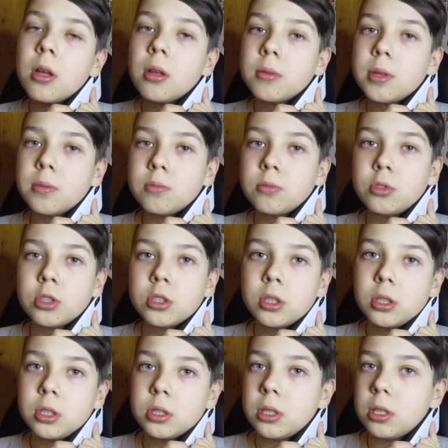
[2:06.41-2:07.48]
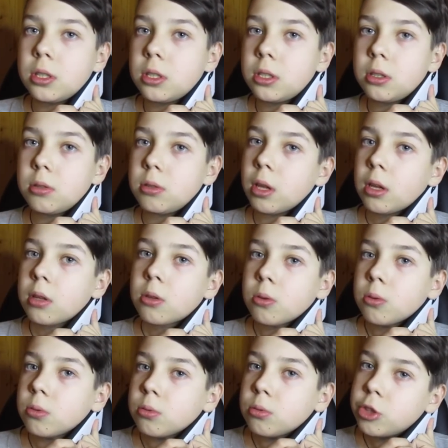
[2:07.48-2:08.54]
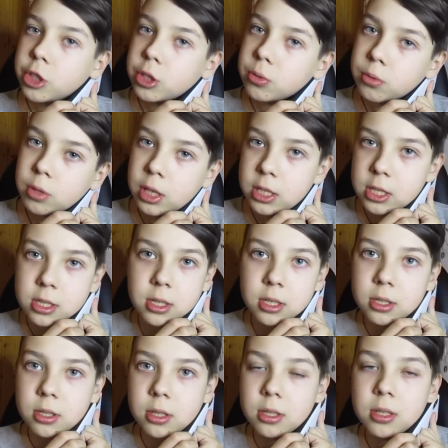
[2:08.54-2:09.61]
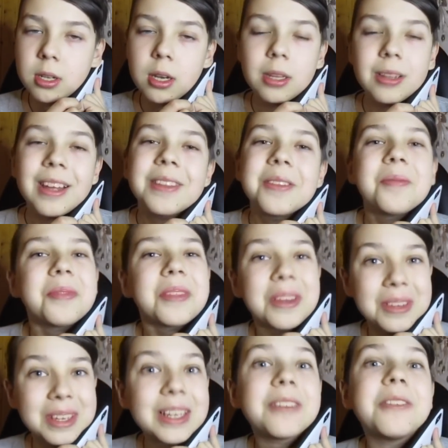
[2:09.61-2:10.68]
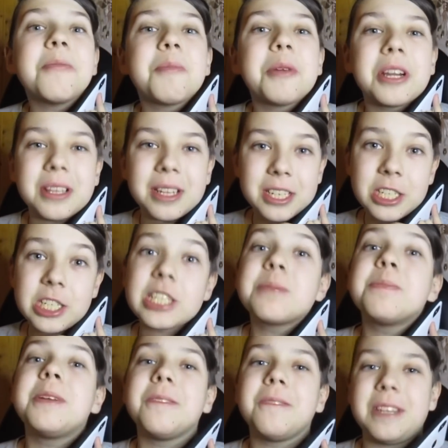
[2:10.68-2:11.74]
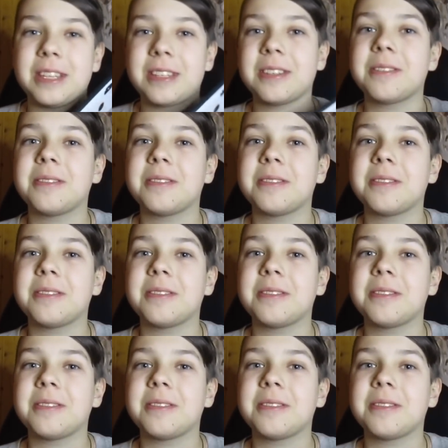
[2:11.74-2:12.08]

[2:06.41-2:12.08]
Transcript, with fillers: Потому что если так, то лучше родители отказали. Ладно, Вика вам передаст сейчас привет.